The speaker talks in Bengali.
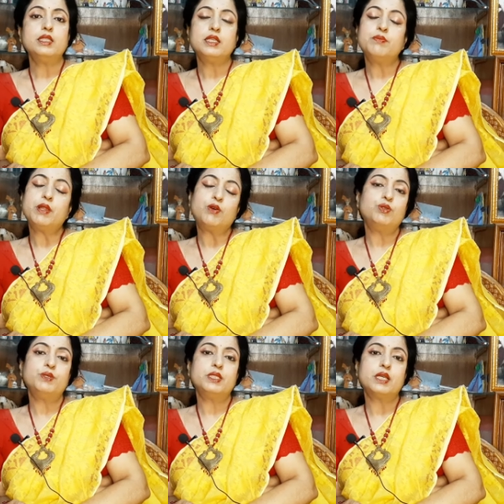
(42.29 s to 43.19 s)
যে ব্লাউজ
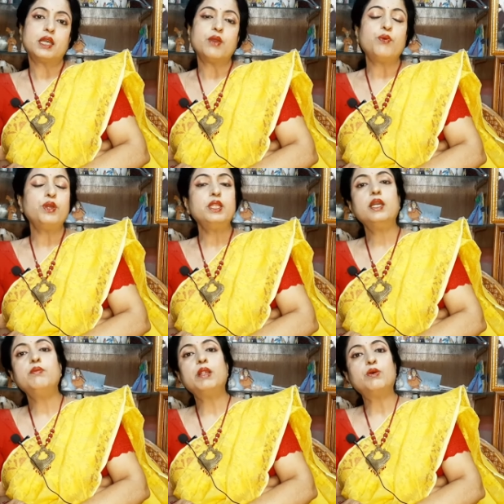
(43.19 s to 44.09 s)
পিস থাকে ওই
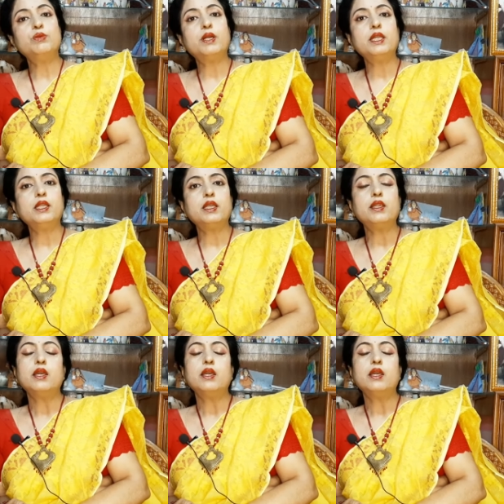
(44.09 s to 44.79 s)
দিয়েই ব্লাউজ বানিয়ে নেন